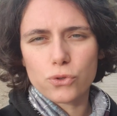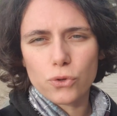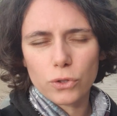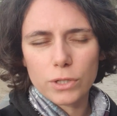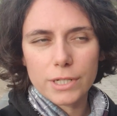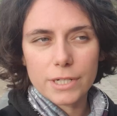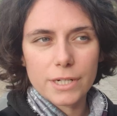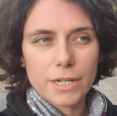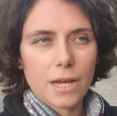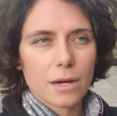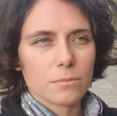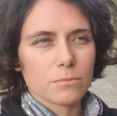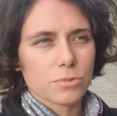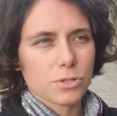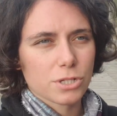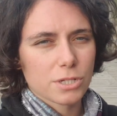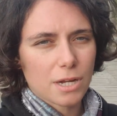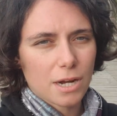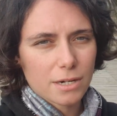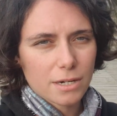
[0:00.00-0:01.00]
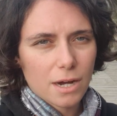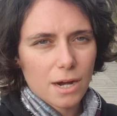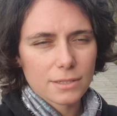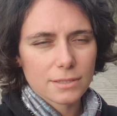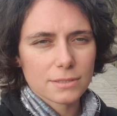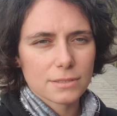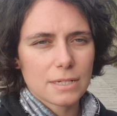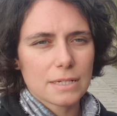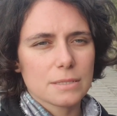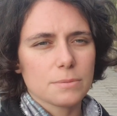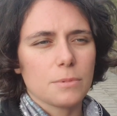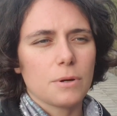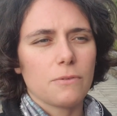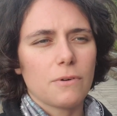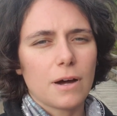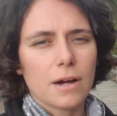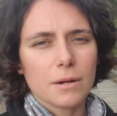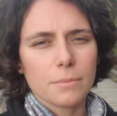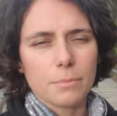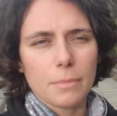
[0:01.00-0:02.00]
yollarını yapmışlar, aydınlatma
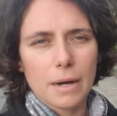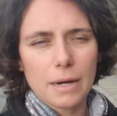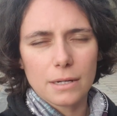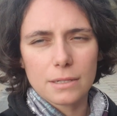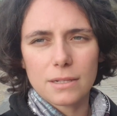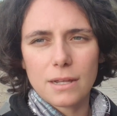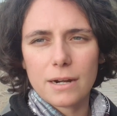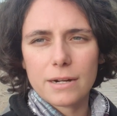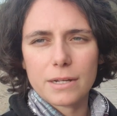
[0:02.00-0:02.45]
var, banklar